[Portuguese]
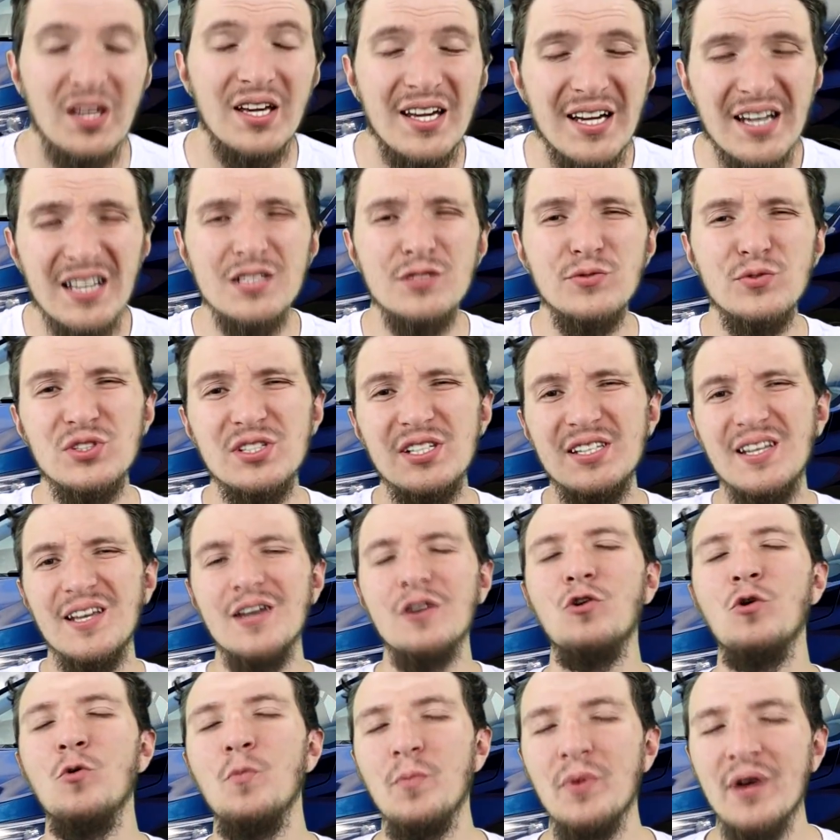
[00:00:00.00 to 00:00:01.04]
E caso você
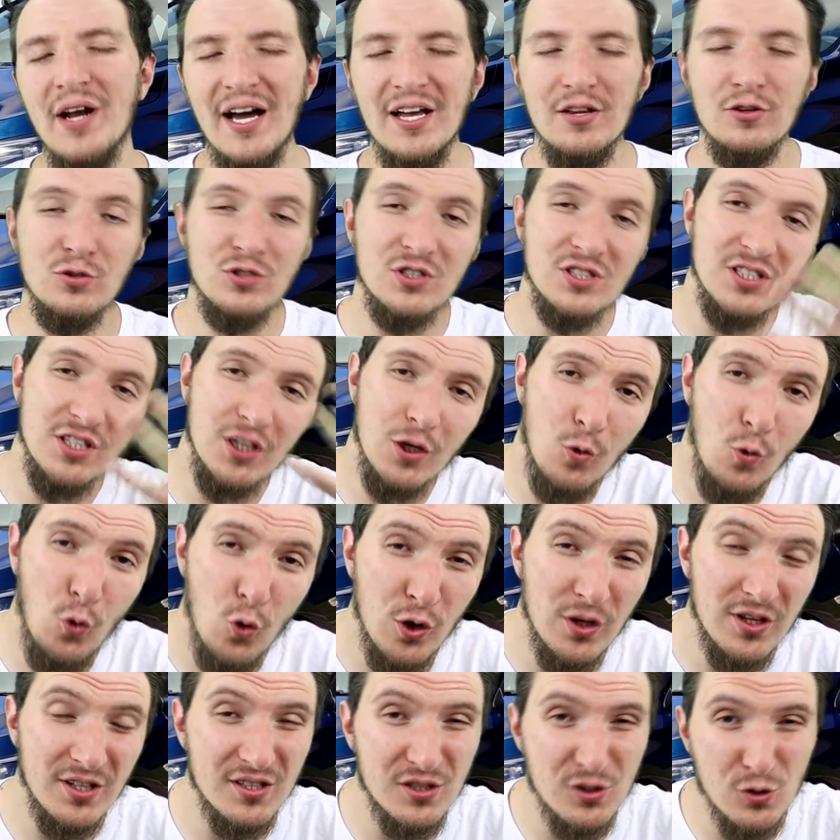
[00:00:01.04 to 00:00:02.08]
tenha comprado o seu
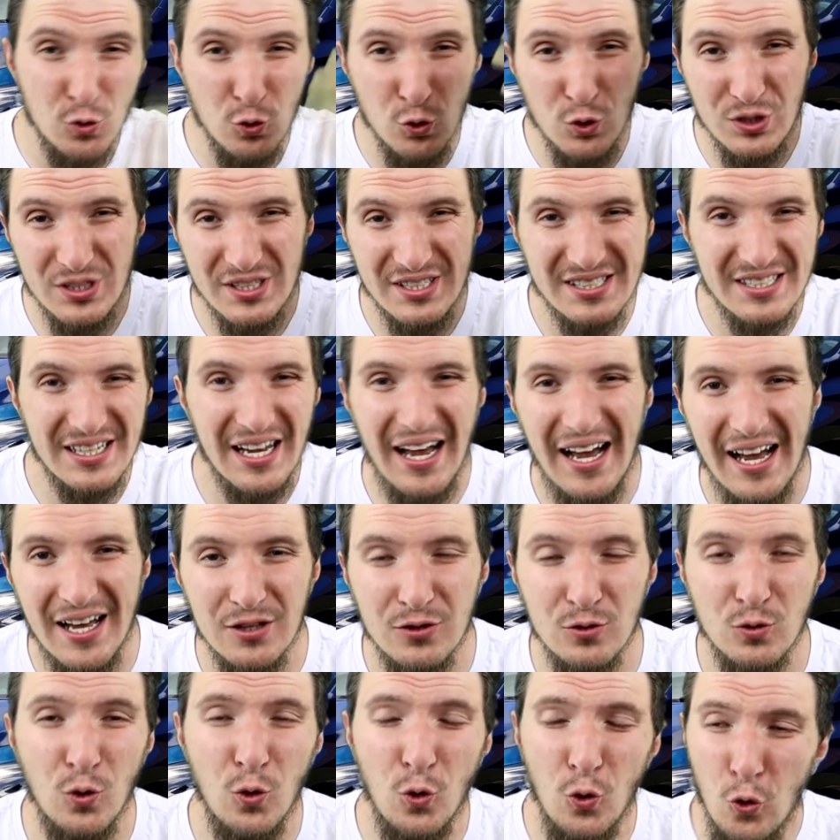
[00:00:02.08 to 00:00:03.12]
Onix
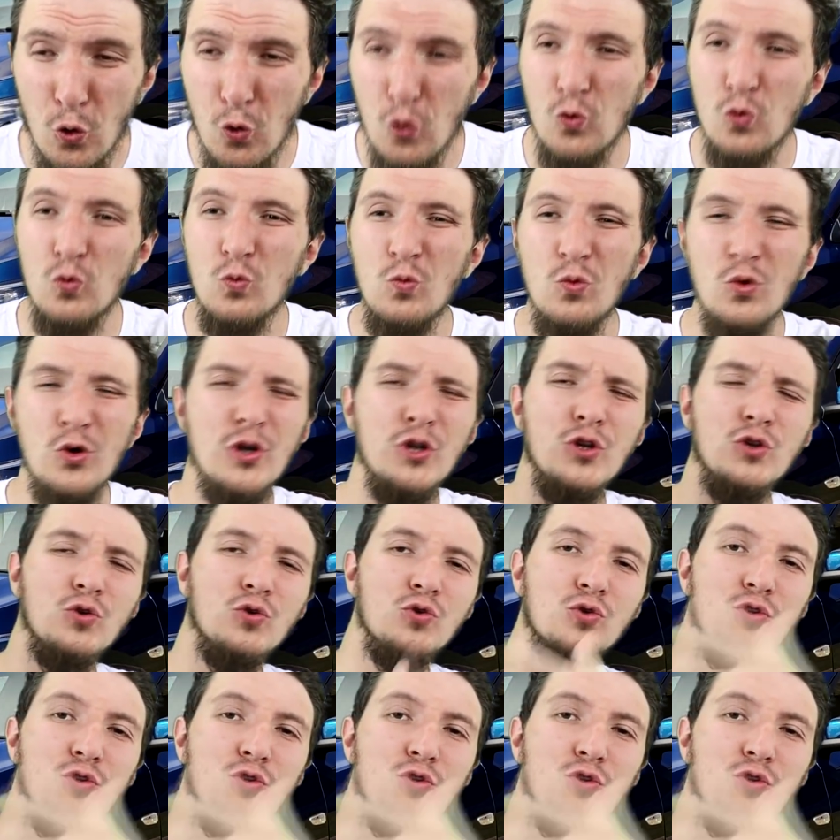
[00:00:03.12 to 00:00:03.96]
usado ou muito